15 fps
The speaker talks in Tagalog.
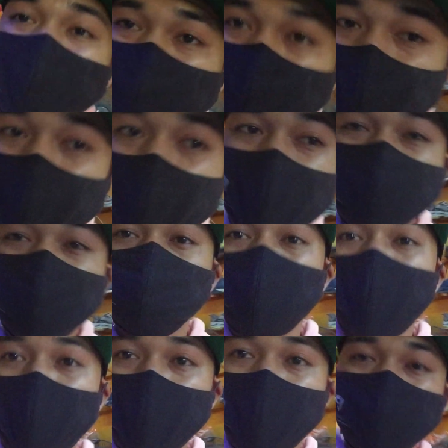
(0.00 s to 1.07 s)
at
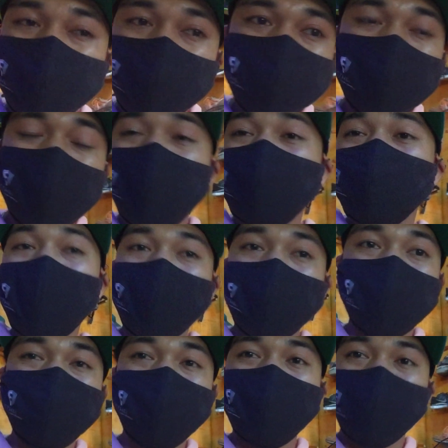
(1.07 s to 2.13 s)
nag-aaspakan din sila ng
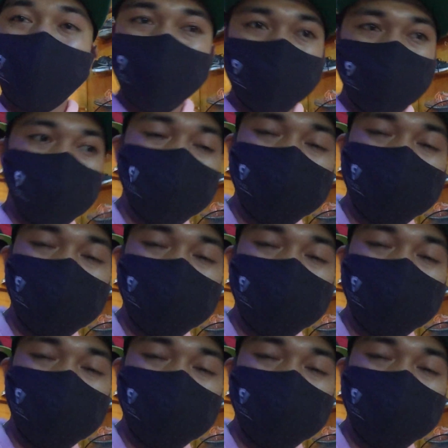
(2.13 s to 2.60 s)
maramihan